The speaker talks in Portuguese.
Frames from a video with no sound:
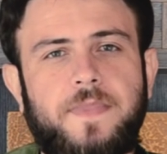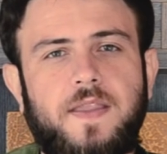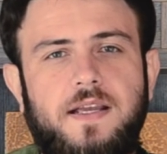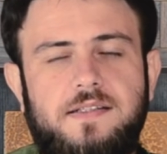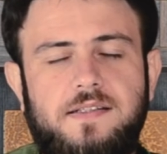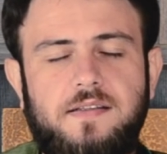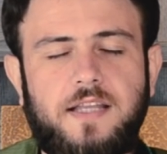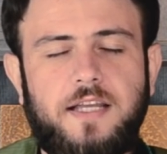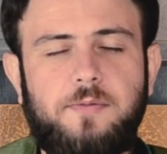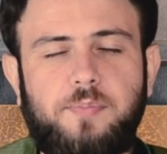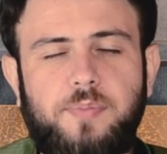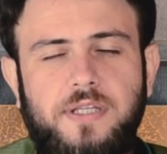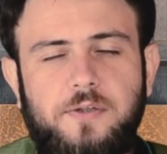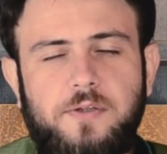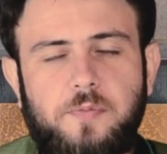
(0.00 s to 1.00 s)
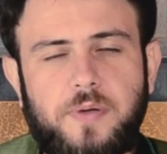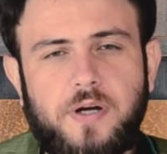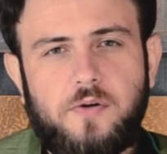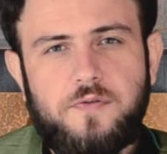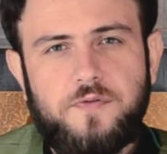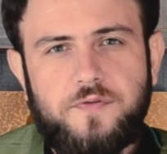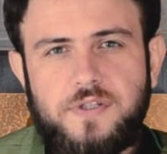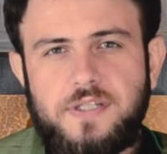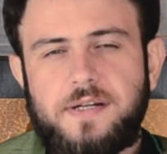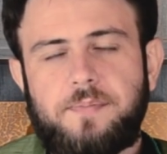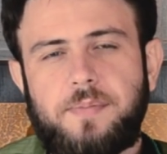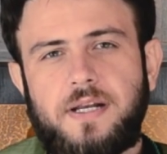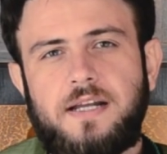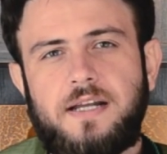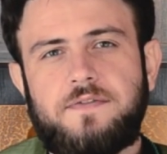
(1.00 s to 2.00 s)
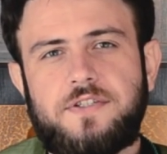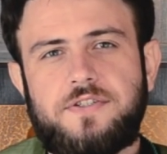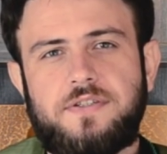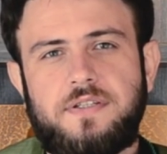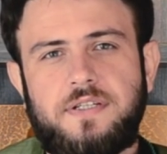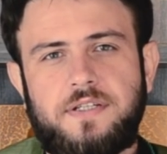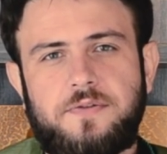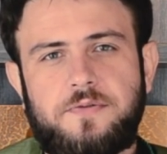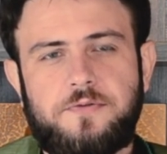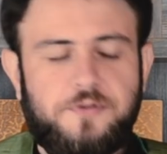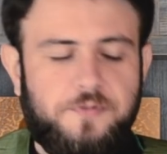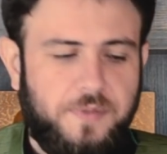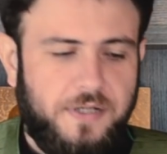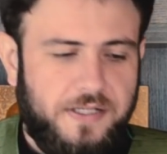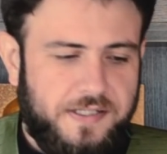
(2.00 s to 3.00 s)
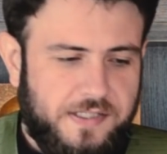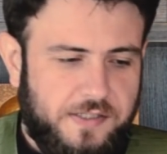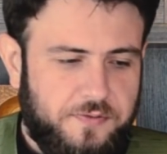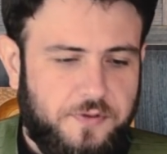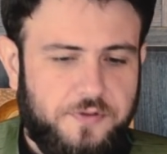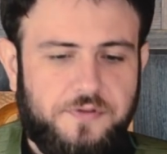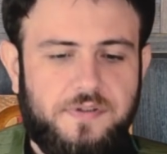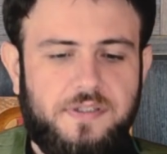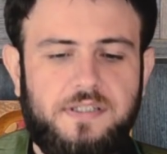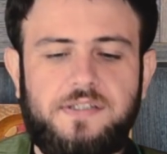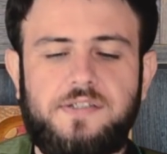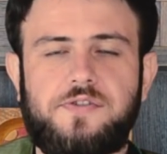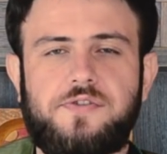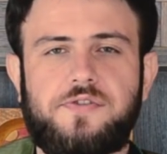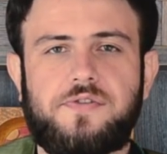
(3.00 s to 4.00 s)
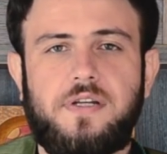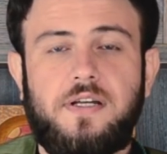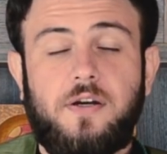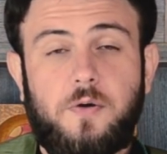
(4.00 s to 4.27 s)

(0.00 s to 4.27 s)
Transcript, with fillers: Esse tempinho para ouvir a palavra de Deus, para rezar o nosso terço.